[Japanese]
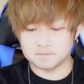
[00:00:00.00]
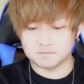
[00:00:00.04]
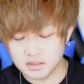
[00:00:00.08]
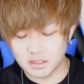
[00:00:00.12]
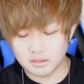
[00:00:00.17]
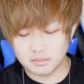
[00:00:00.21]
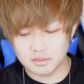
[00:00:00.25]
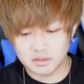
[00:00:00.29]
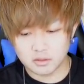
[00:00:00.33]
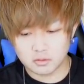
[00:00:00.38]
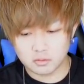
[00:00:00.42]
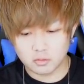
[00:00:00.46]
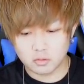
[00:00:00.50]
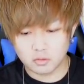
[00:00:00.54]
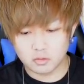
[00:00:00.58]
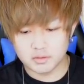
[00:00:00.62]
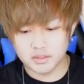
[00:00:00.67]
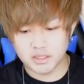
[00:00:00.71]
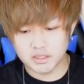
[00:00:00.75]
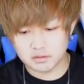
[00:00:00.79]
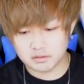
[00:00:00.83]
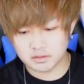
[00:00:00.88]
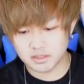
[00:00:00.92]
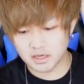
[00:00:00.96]
闇の高
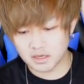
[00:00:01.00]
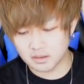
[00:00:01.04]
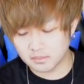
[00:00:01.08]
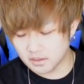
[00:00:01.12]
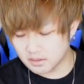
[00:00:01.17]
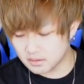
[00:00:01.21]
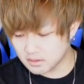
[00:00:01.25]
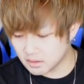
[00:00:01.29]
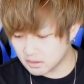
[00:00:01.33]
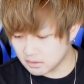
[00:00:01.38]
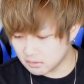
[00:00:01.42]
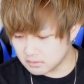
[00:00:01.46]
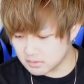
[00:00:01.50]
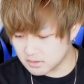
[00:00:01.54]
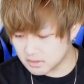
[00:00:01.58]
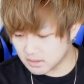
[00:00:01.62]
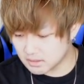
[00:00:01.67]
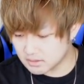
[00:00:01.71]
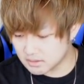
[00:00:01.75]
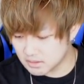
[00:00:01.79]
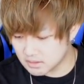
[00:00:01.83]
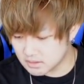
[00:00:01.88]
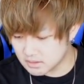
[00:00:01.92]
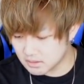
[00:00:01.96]
難易度でハマる可能性
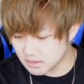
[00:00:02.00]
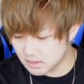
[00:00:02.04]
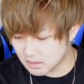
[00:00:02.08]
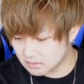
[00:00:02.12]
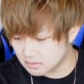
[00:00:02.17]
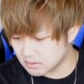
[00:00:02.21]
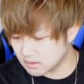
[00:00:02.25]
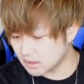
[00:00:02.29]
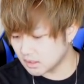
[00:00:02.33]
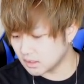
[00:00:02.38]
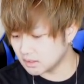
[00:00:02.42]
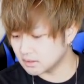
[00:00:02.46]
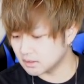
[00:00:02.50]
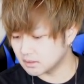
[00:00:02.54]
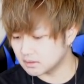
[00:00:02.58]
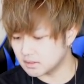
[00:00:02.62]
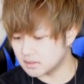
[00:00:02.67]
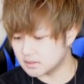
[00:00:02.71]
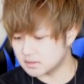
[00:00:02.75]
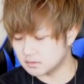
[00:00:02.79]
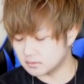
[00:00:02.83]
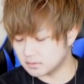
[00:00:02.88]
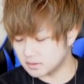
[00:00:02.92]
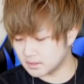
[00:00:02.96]
が全然あるキャラなん
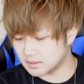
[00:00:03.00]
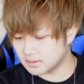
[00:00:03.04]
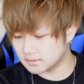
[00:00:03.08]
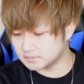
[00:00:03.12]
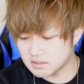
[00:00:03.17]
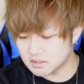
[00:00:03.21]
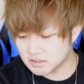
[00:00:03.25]
ですよね。